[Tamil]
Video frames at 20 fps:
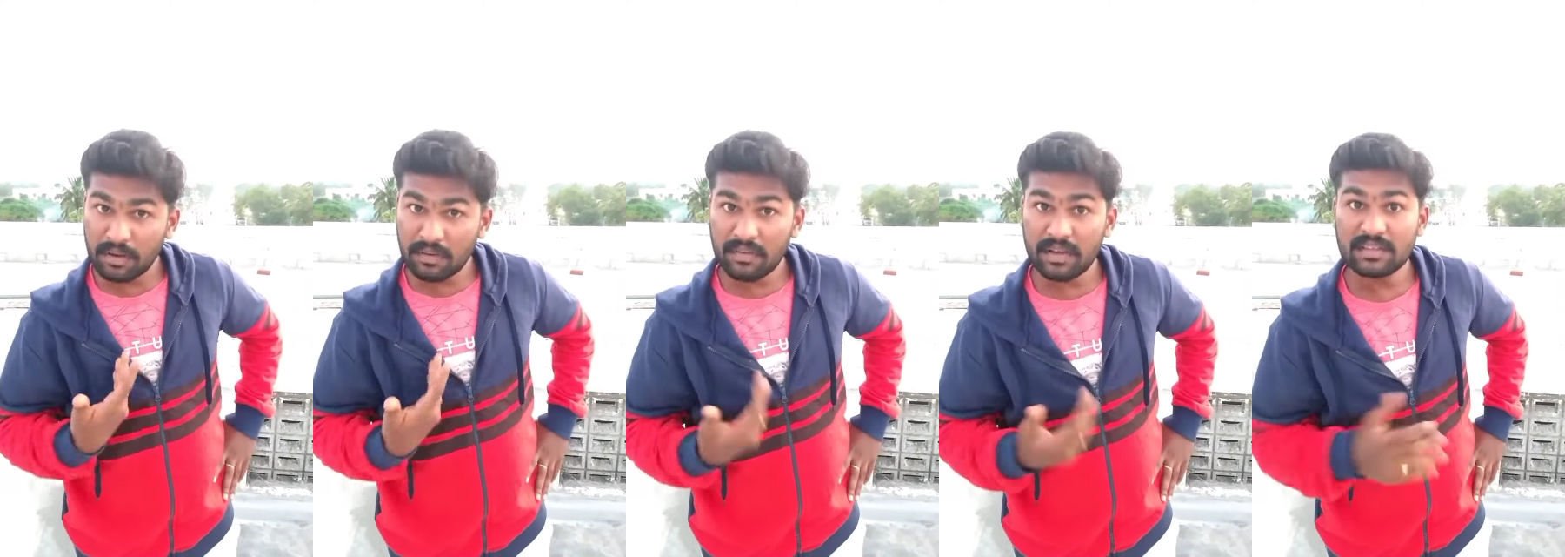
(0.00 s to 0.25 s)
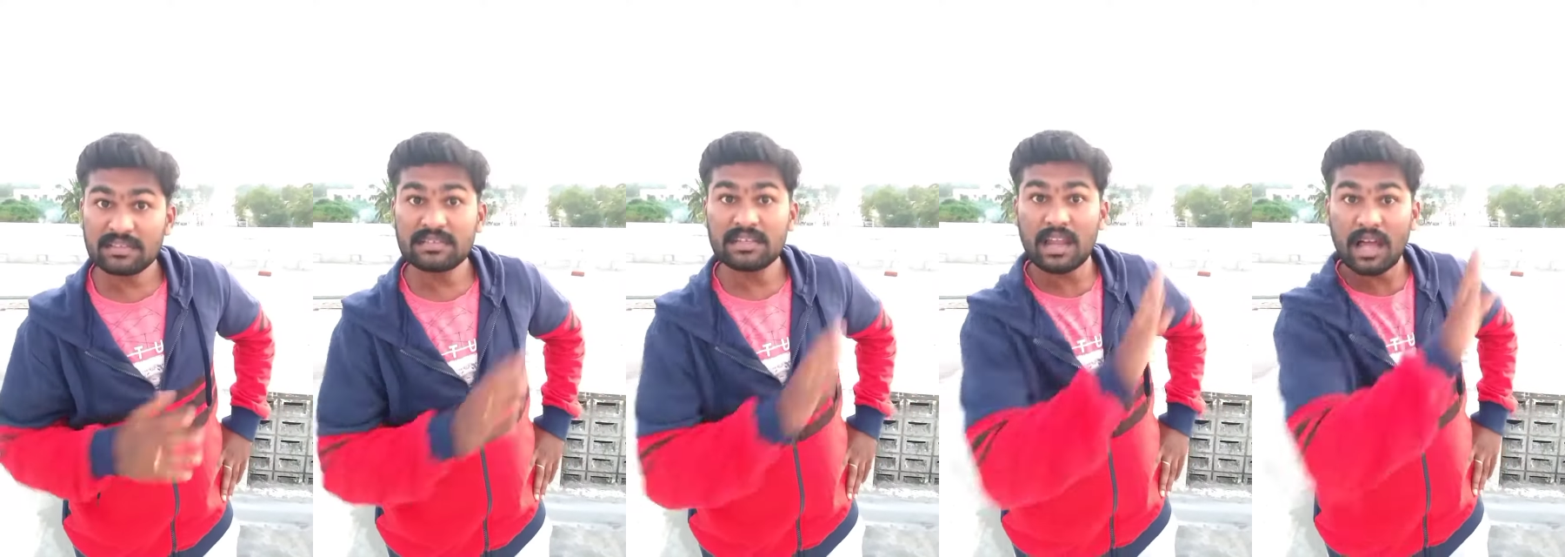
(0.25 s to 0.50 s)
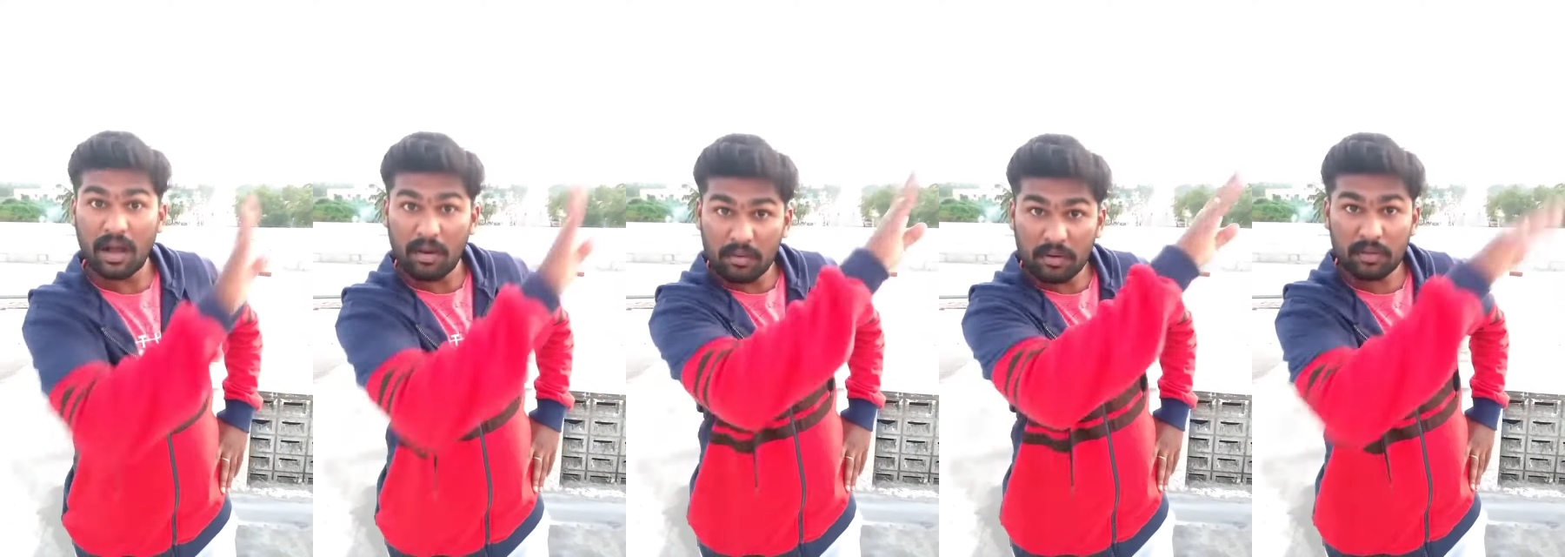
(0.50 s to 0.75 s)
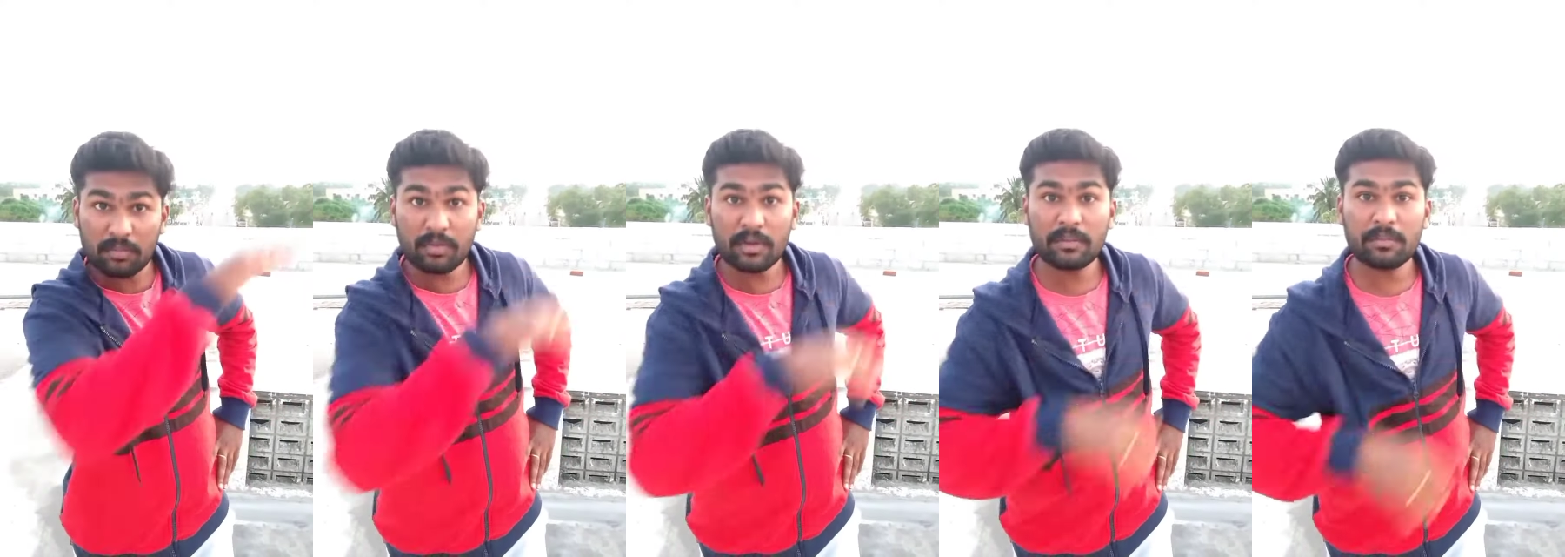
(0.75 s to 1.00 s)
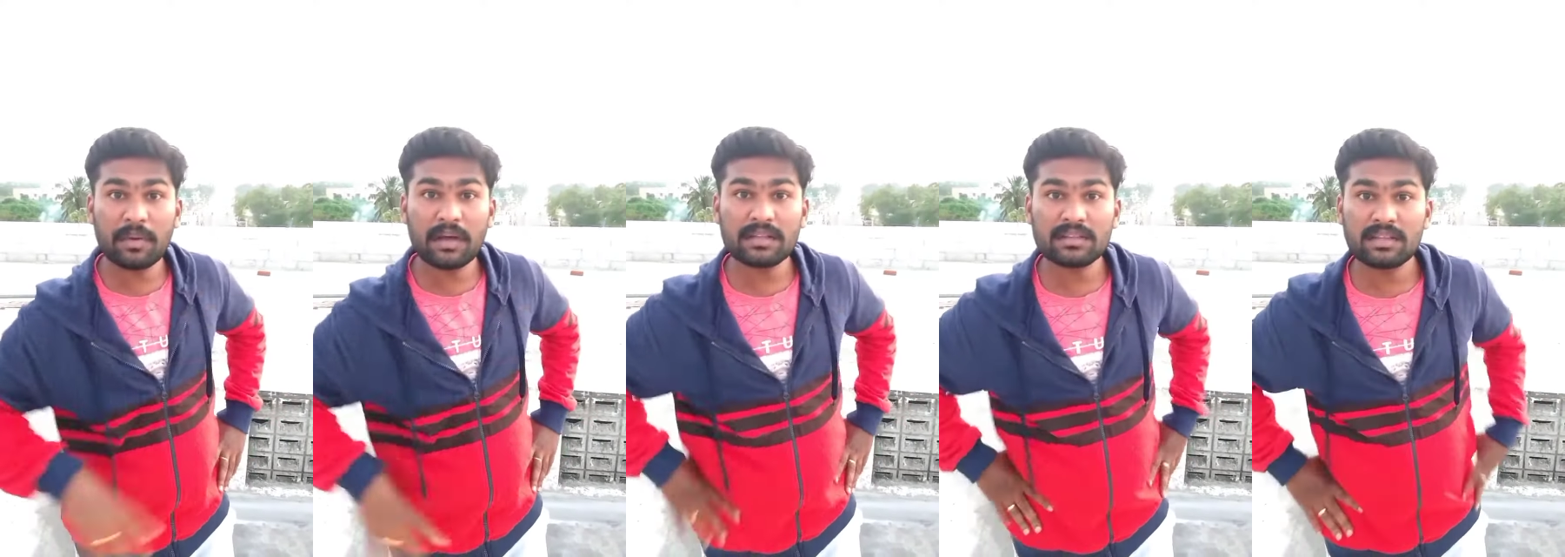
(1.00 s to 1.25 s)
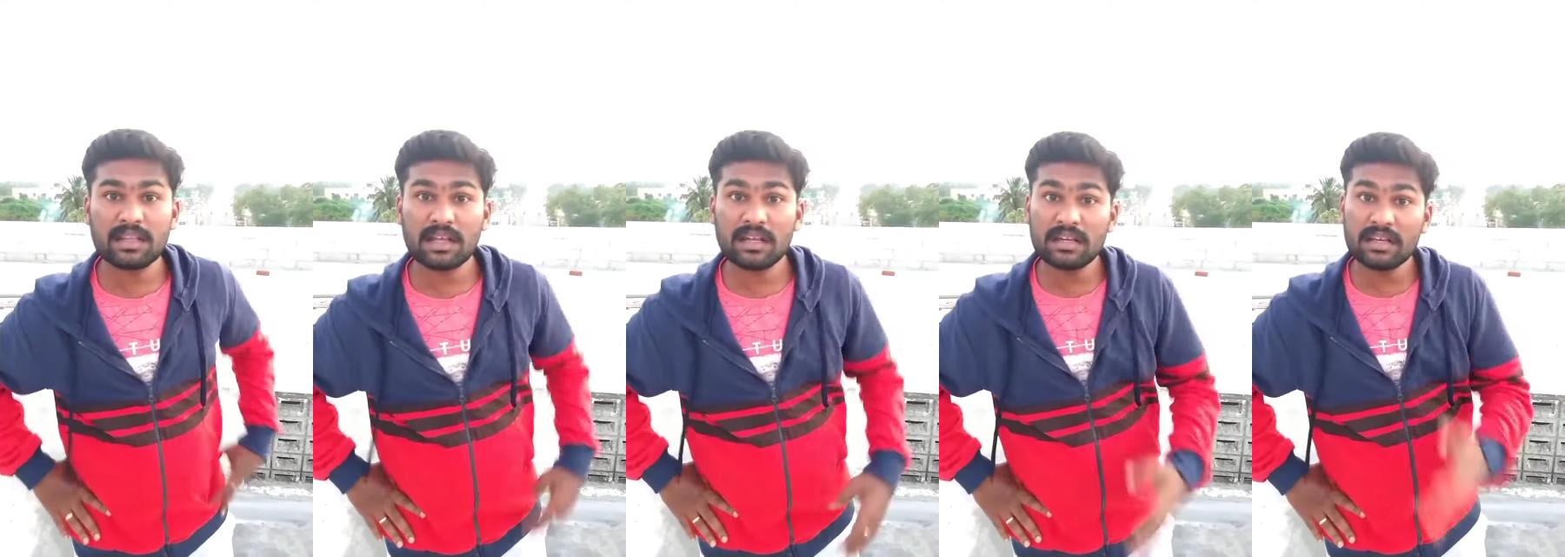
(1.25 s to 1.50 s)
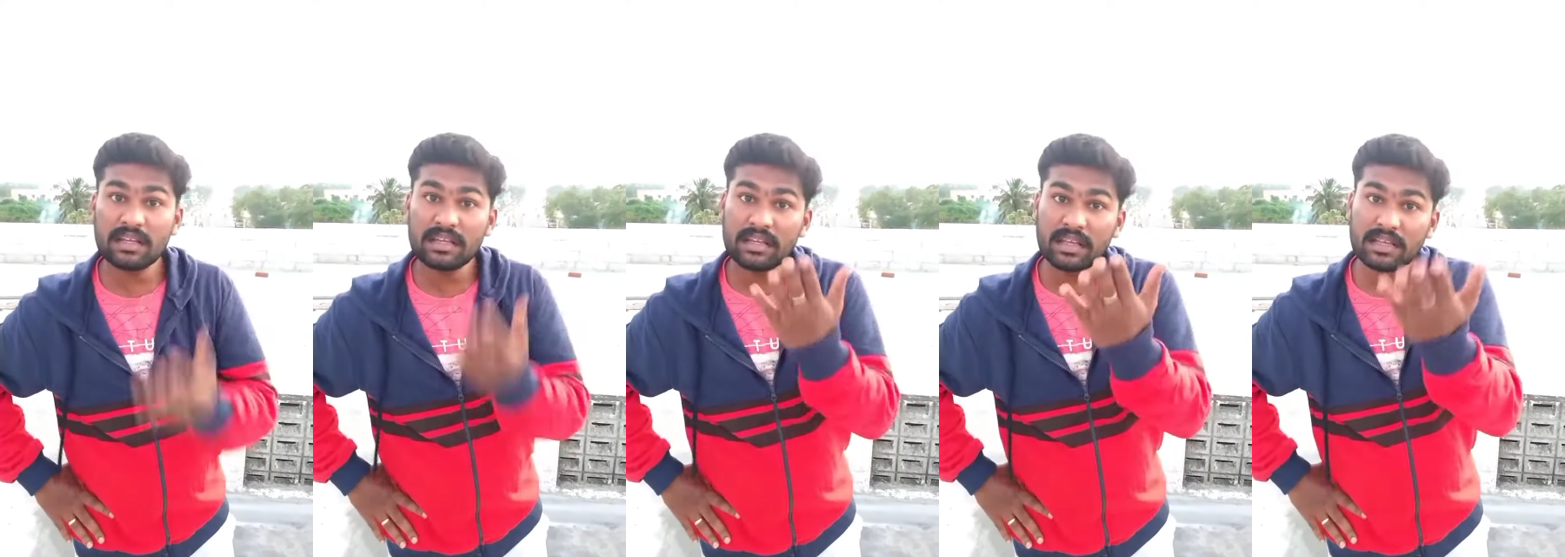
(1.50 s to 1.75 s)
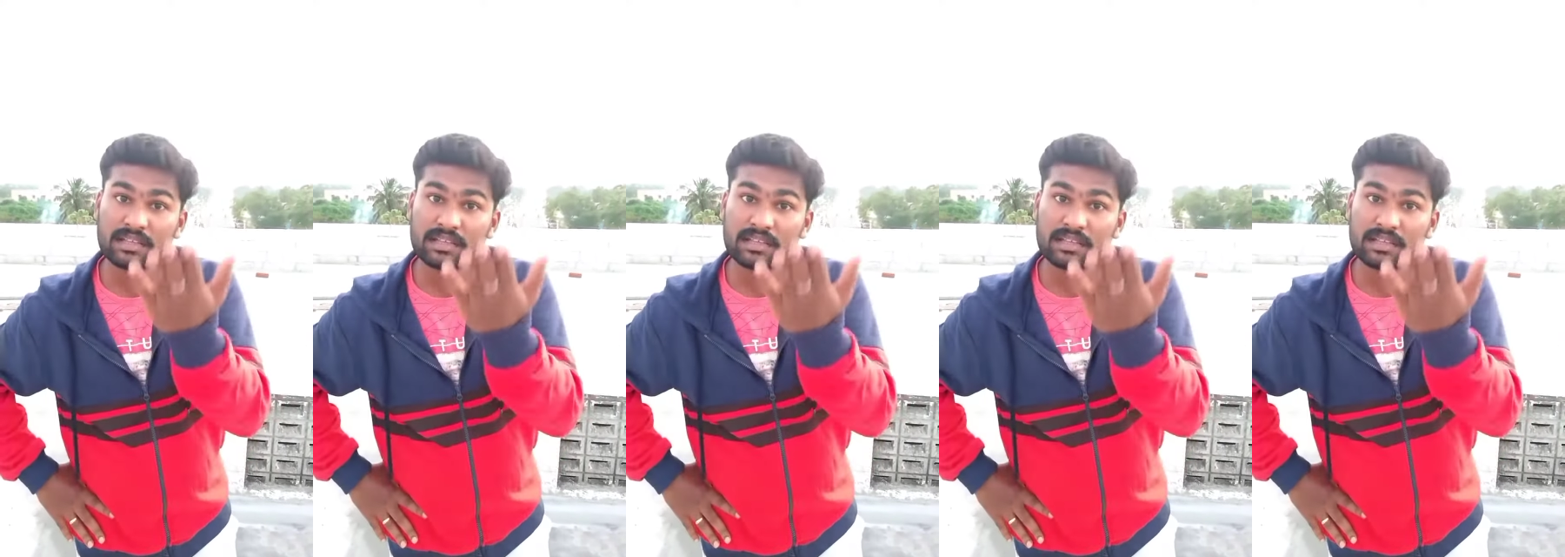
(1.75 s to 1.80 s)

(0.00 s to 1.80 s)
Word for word: நம்ம வயசுல அவனை போய் பார்த்தா